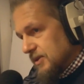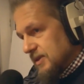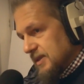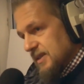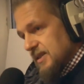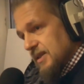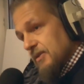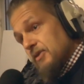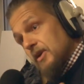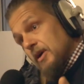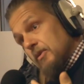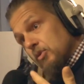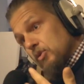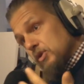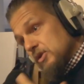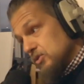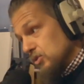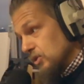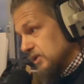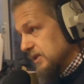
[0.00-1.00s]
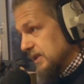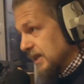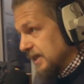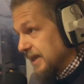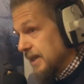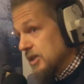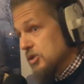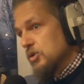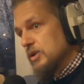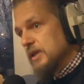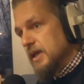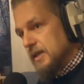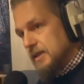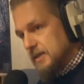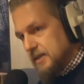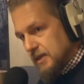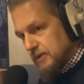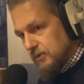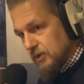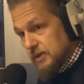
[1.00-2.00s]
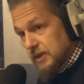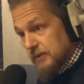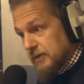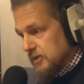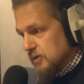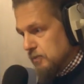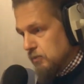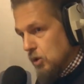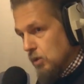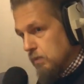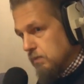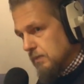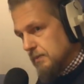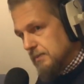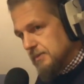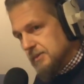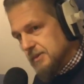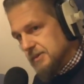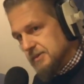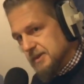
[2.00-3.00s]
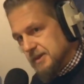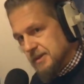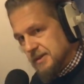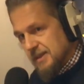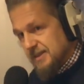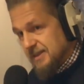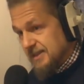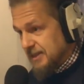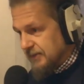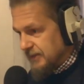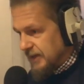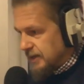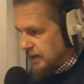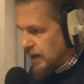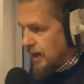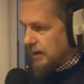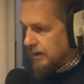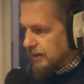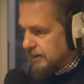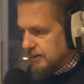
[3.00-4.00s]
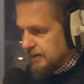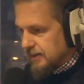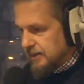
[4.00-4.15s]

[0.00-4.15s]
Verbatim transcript: que si ça fait un bruit sourd, c'est un gage de qualité. Il faut que ça fasse bloum, ça. Et si ah, ça fait clang,